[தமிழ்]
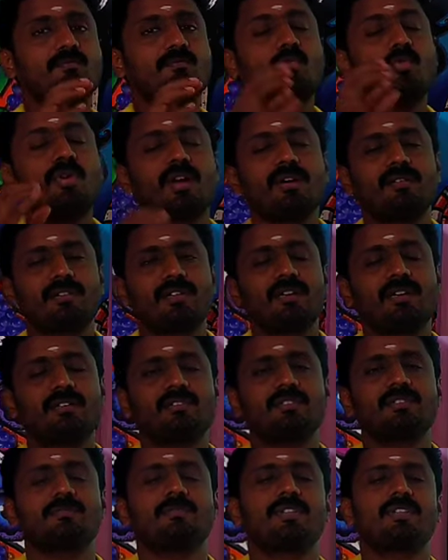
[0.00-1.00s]
மூணாவதாக
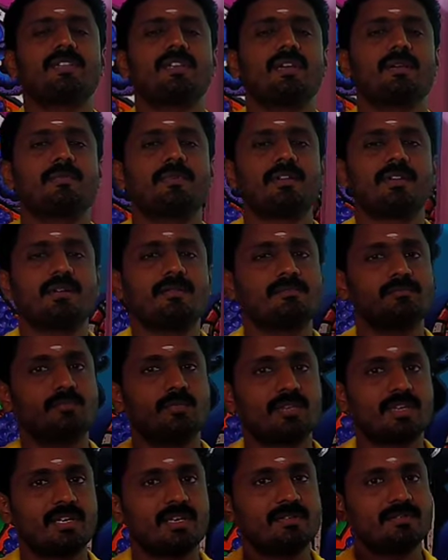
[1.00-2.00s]
வந்து பார்த்திங்க அப்படின்னா
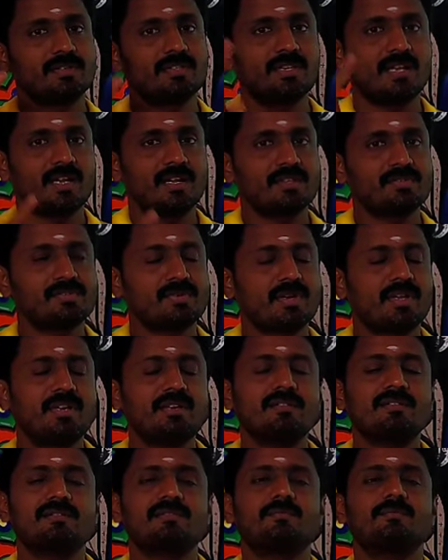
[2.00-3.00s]
முதல்ல வந்து நான் என்ன சொன்னேன்
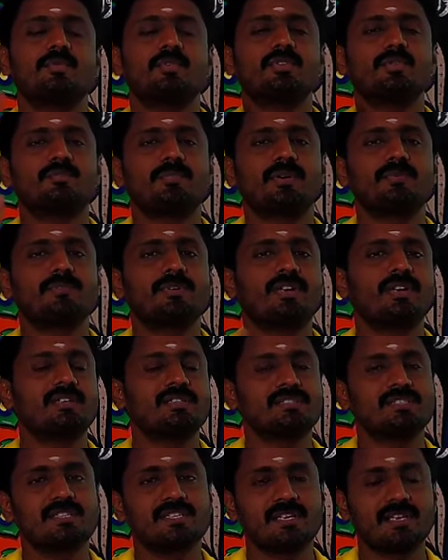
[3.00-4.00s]
பொது பண்புகள்
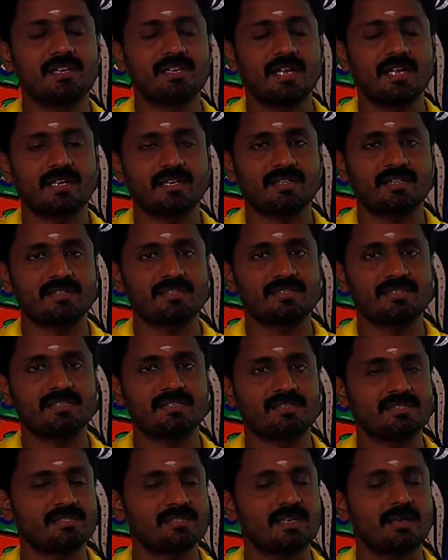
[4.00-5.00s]
ஜென்ரல்
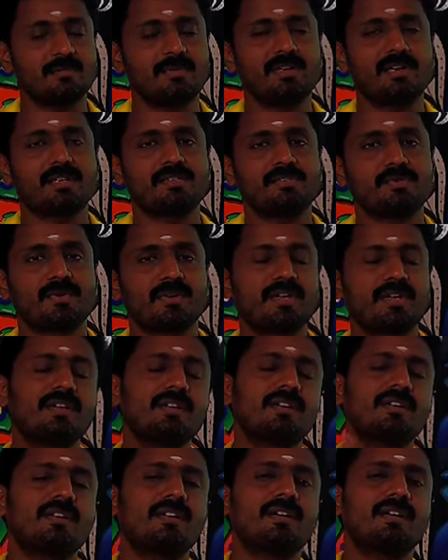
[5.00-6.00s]
கேரக்டரிஸ்டிக்ஸ் அப்படின்னு நான் சொன்னேன்
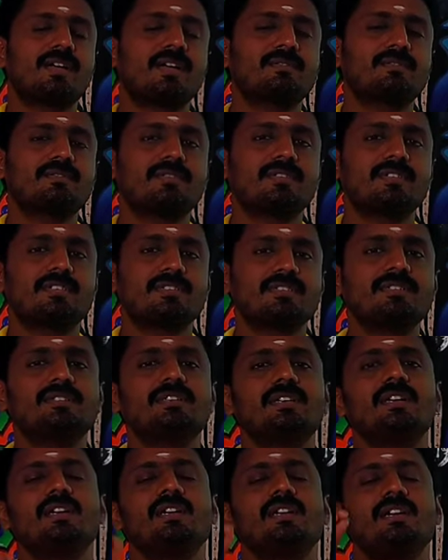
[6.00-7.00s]
ரெண்டாவது வந்து
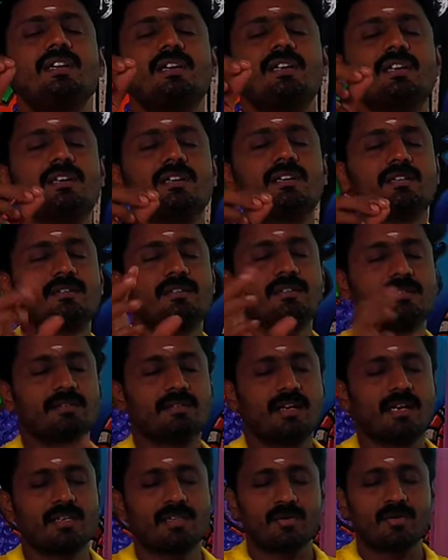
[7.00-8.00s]

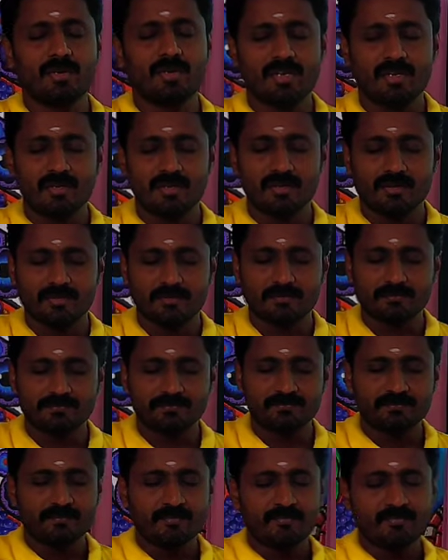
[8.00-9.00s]
அதனுடைய
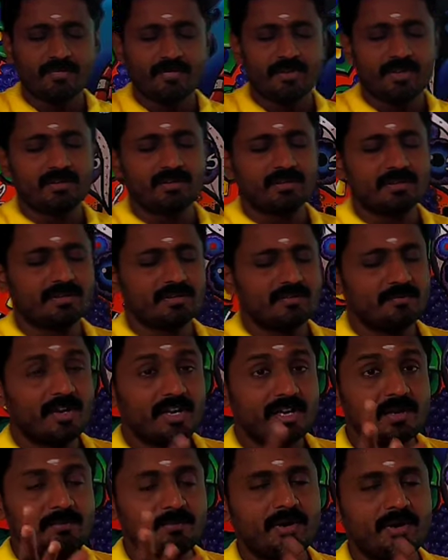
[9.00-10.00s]

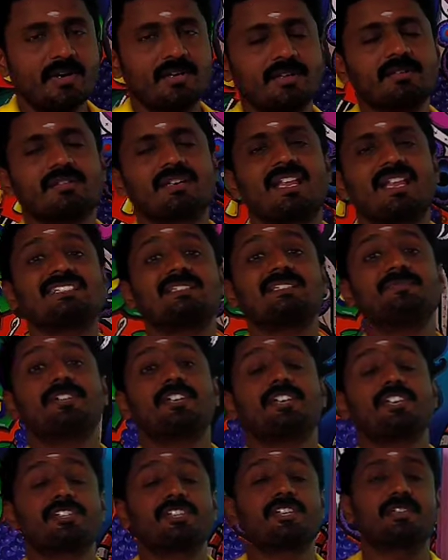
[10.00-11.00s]
வகைப்பாடு
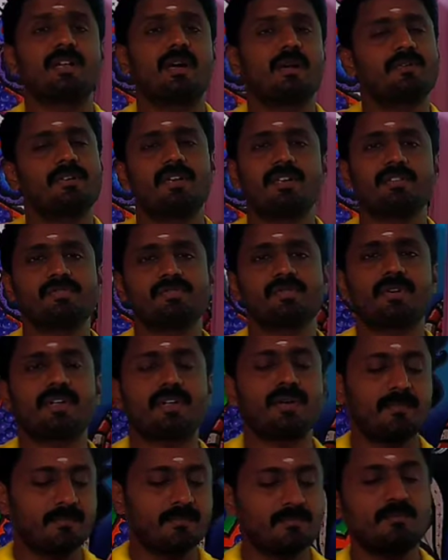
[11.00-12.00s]
கிளாசிஃபிகேஷன் அப்படின்னு நான்
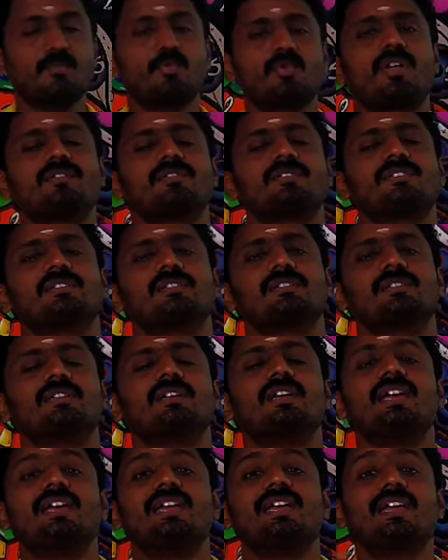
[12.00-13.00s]
சொன்னேன் மூணாவது
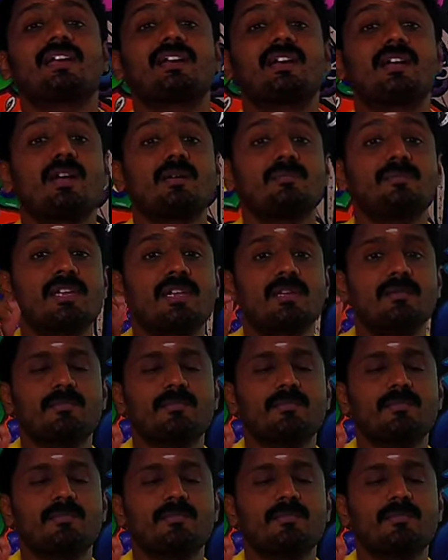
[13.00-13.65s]
எக்கனாமிக்